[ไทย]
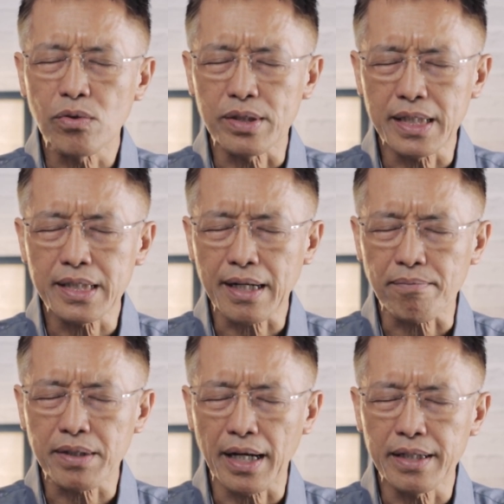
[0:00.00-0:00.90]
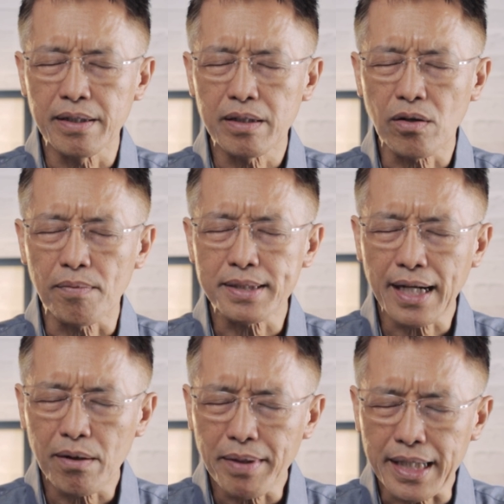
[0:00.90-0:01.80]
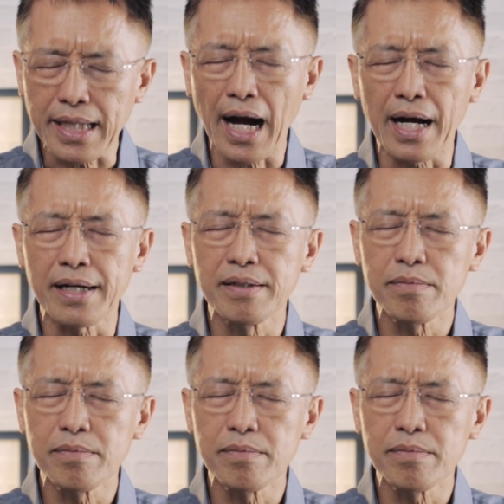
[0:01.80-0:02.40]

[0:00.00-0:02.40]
คนนั้นจะกลับใจขอพระเจ้าเมตตา